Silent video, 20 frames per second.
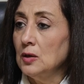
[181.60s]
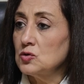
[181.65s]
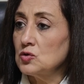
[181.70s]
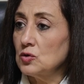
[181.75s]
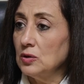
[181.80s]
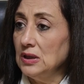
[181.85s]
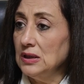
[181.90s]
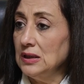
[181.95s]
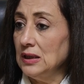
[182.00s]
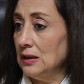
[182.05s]

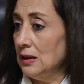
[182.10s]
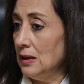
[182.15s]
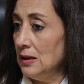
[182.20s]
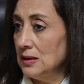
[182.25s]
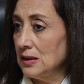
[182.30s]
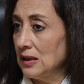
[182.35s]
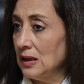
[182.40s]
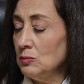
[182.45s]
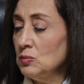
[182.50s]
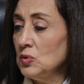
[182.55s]
سو هن رح
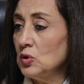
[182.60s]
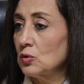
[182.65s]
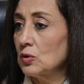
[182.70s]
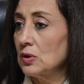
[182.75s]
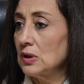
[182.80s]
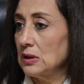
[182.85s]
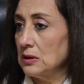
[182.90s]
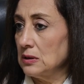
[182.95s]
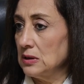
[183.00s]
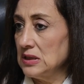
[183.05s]
يكملوا
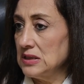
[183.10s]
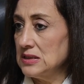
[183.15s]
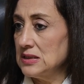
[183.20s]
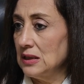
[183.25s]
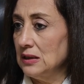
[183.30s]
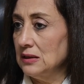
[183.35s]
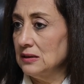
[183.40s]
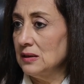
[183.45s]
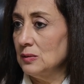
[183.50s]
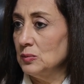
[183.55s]

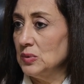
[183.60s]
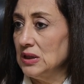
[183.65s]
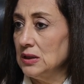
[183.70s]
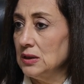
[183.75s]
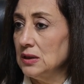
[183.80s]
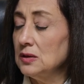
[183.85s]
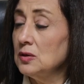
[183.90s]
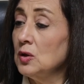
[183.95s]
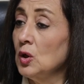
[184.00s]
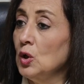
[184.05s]
رساله
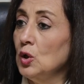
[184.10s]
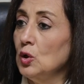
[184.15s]
الميلاد